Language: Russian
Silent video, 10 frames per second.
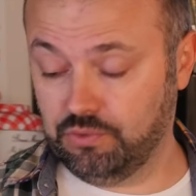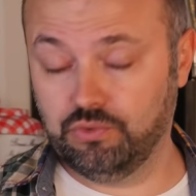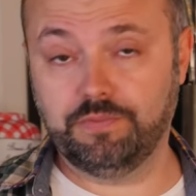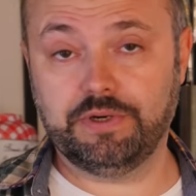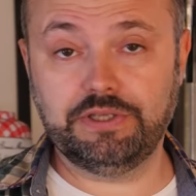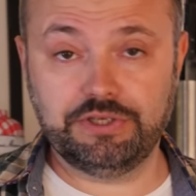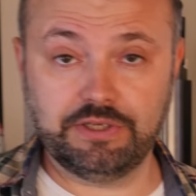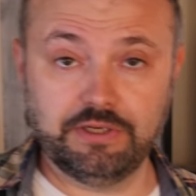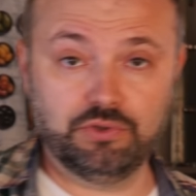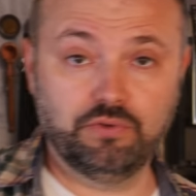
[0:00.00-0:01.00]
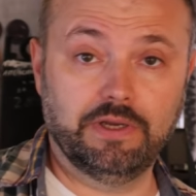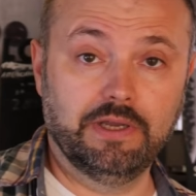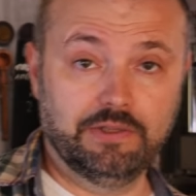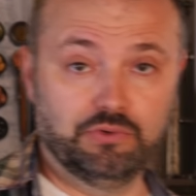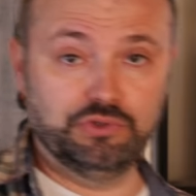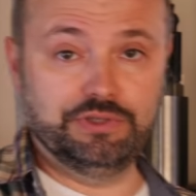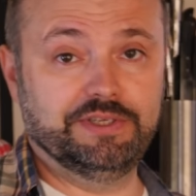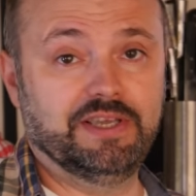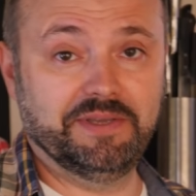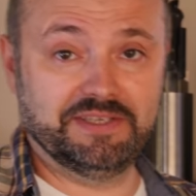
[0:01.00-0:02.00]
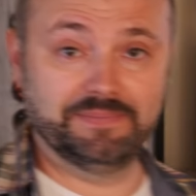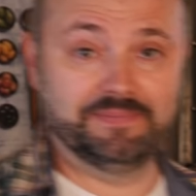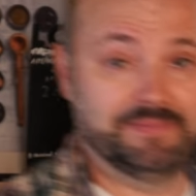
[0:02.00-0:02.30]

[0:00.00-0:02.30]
в соусе практически готова, нужно идти за мясом.